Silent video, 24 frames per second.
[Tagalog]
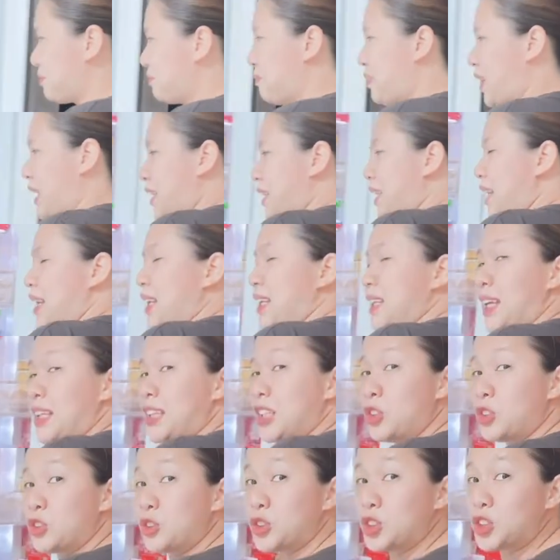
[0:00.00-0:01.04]
Pakita lang
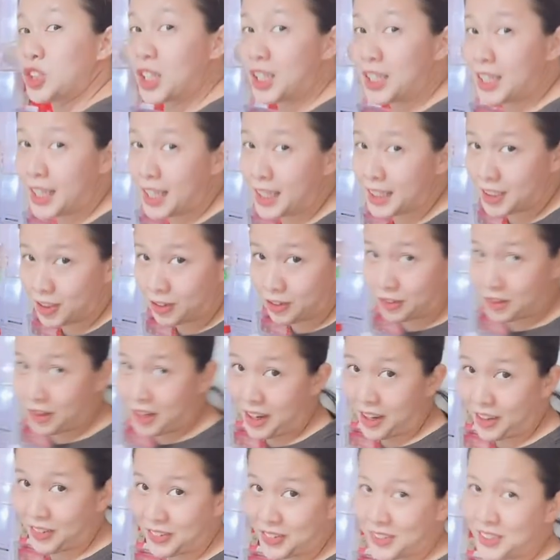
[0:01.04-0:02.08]
natin social natin
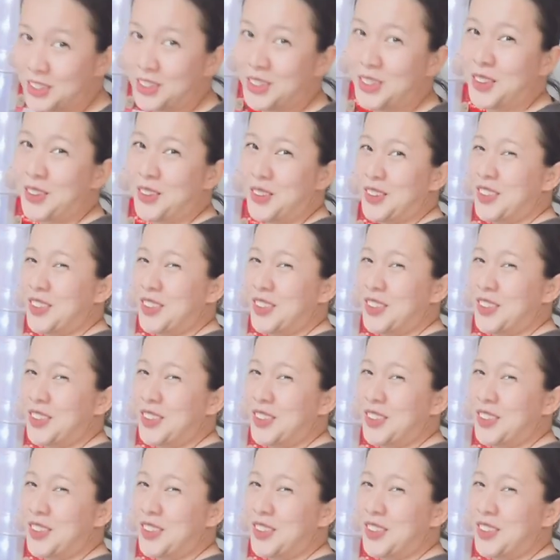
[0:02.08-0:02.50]
ref. Joke.